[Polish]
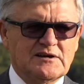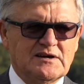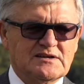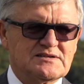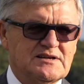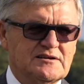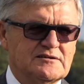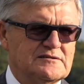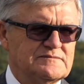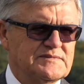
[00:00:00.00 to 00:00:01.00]
Ja z
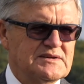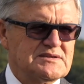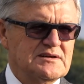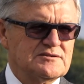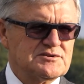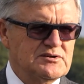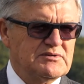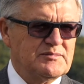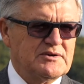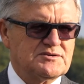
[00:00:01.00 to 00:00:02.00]
tego, z tego
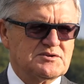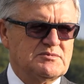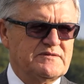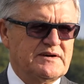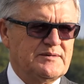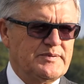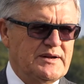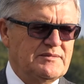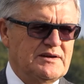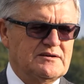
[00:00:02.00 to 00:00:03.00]
żyłem, ja otrzymywałem
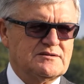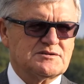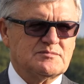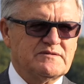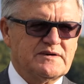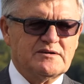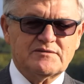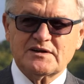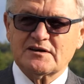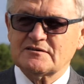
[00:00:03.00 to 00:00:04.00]
premie, ja otrzymywałem
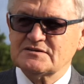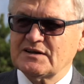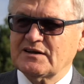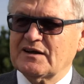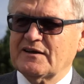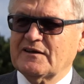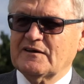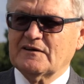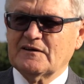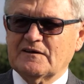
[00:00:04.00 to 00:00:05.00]
wynagrodzenia,
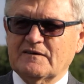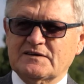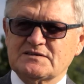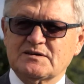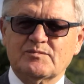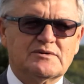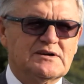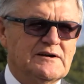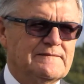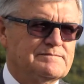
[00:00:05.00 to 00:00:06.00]
więc to
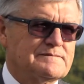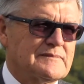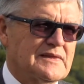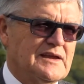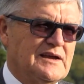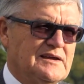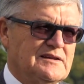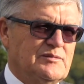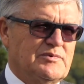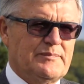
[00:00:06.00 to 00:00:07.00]
była
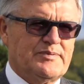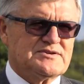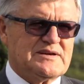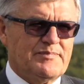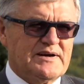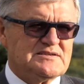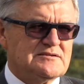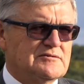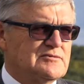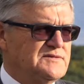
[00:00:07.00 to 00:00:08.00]
to była poza
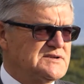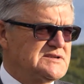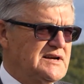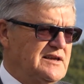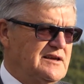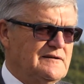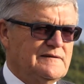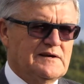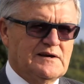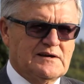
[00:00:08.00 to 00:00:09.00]
pasją również takie,
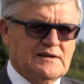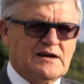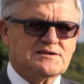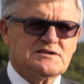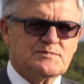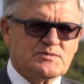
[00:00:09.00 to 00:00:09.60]
taka rzecz